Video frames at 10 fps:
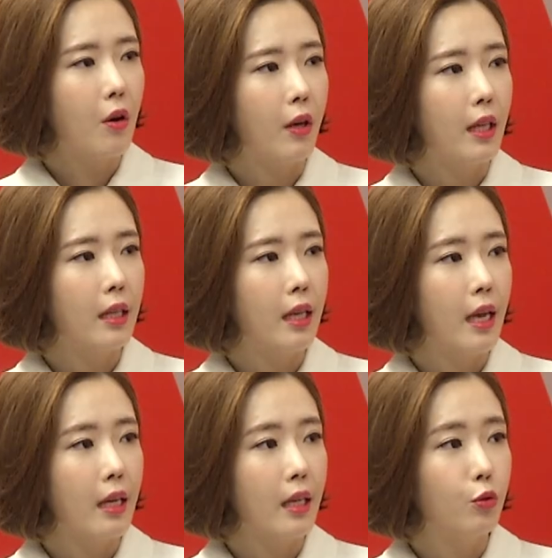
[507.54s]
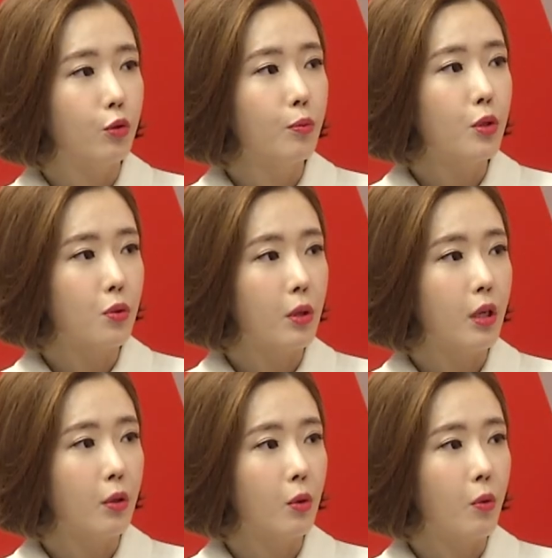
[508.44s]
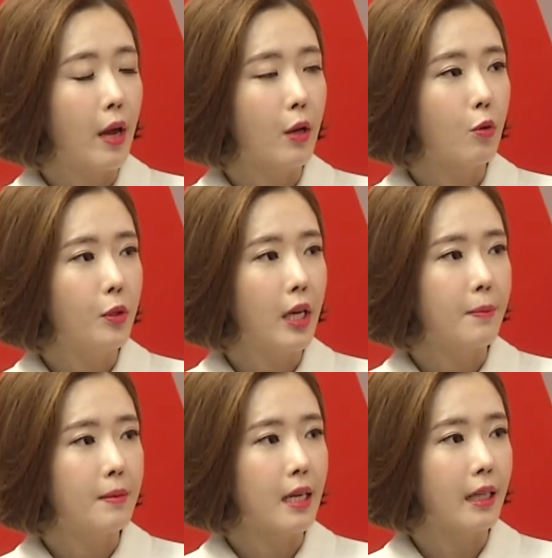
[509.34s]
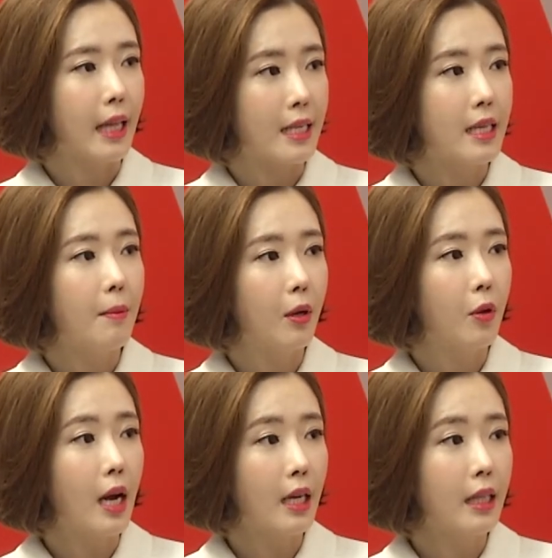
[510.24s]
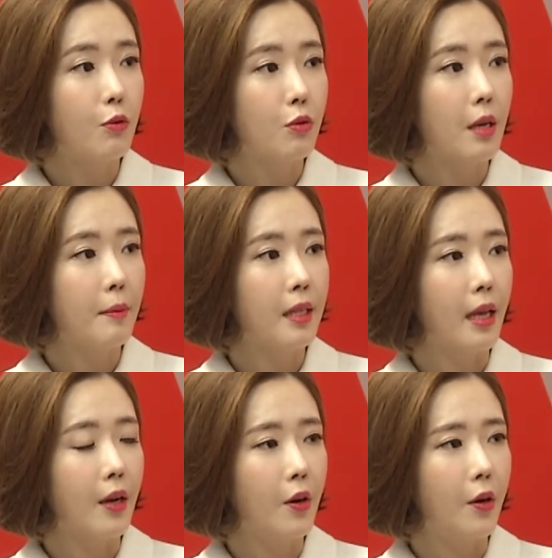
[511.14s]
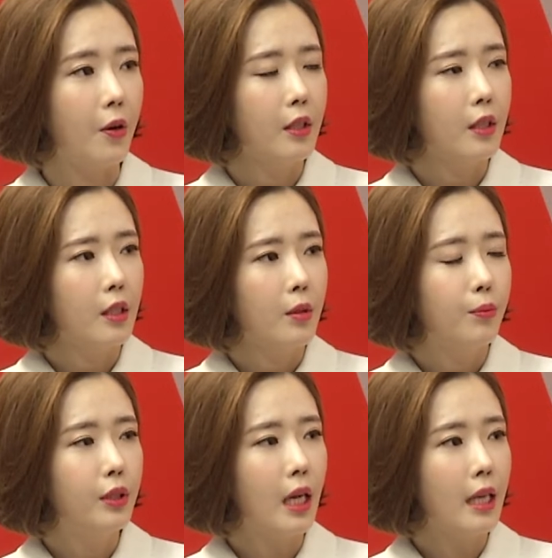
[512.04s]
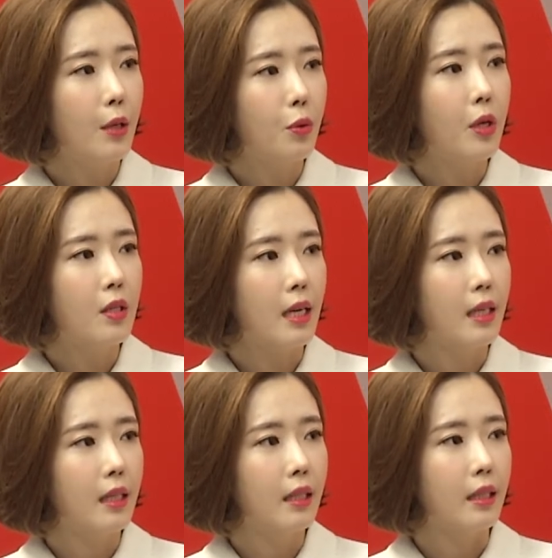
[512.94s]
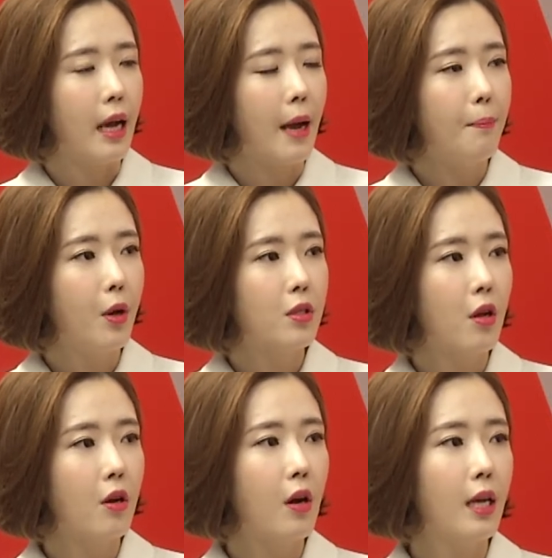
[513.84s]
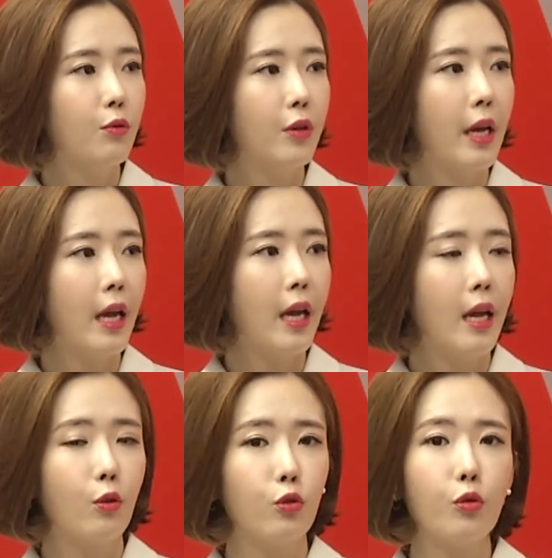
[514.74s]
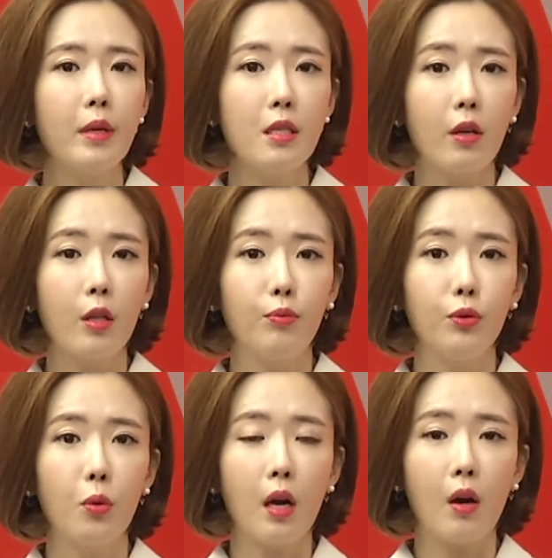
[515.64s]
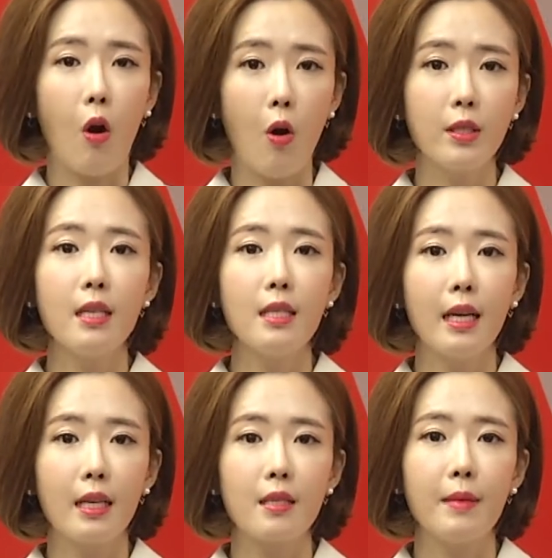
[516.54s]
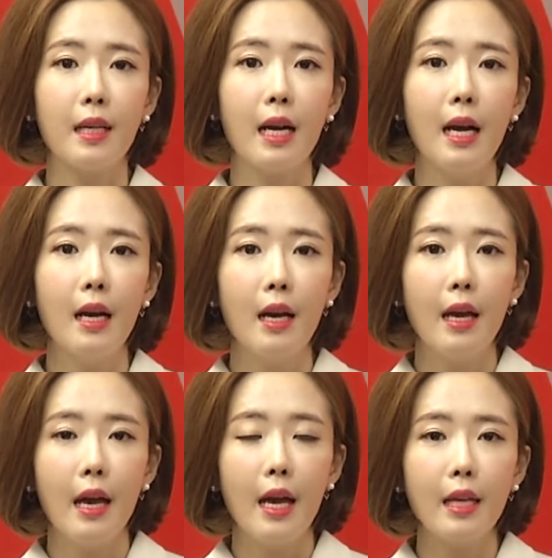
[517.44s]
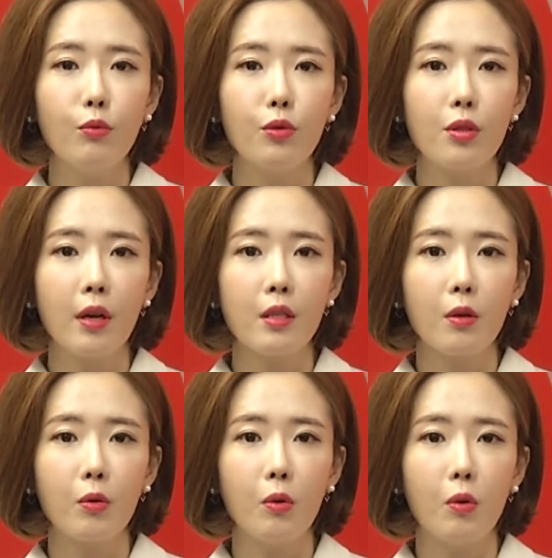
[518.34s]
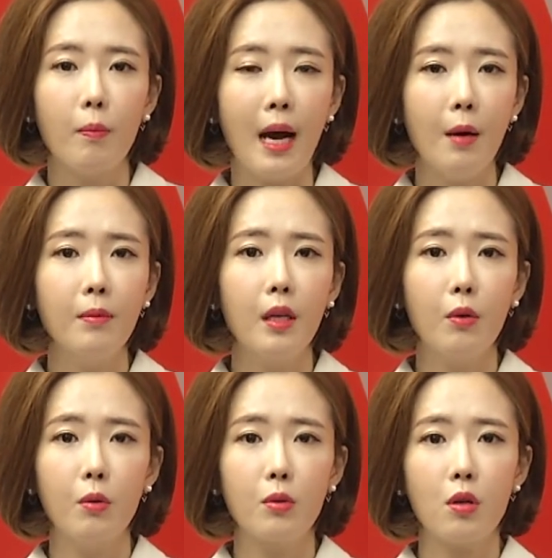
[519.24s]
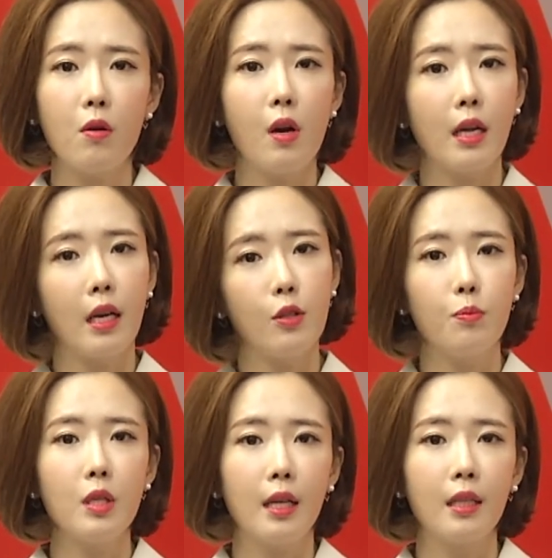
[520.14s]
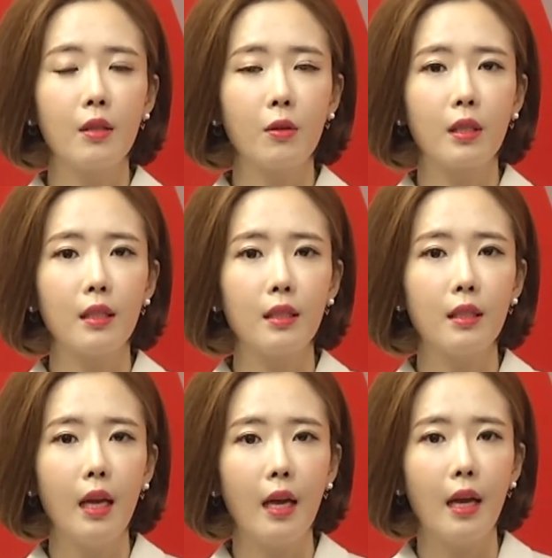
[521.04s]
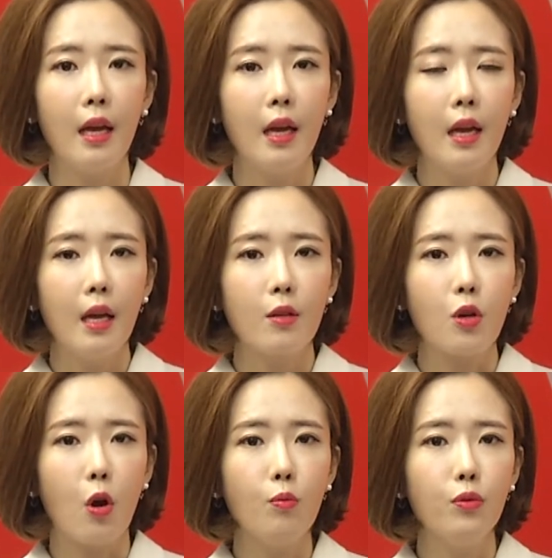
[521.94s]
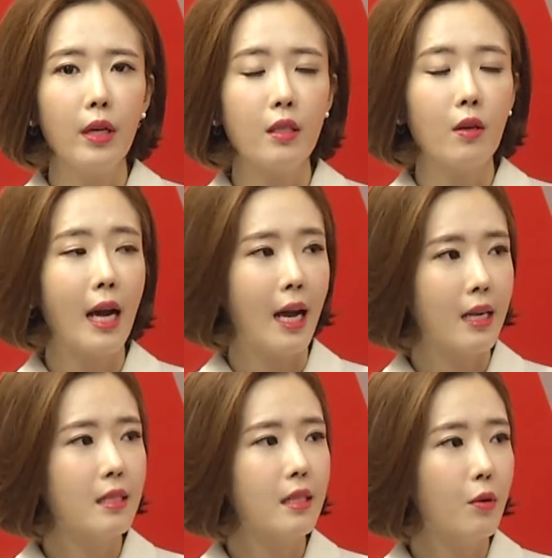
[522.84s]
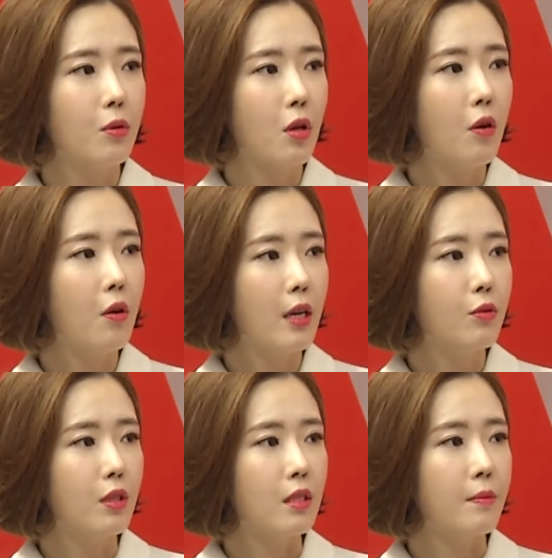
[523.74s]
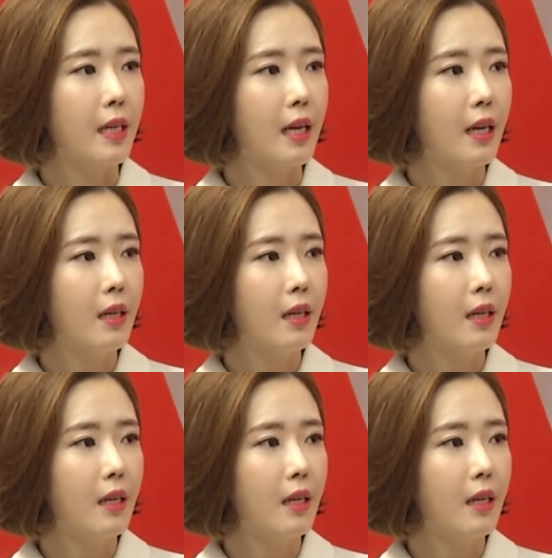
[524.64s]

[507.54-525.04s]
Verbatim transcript: 권한 대행인 국무총리도 외교부의 입장을 다시 한번 확인해 준 셈인데요. 부산의 소녀상은 한번 철거한 후에 국민적인 분노가 거세지 않았습니까? 해당 구청에서도 마음대로 철거하기가 쉽지 않을 것 같은데 정부에서 강제로 철거할 수 있습니까?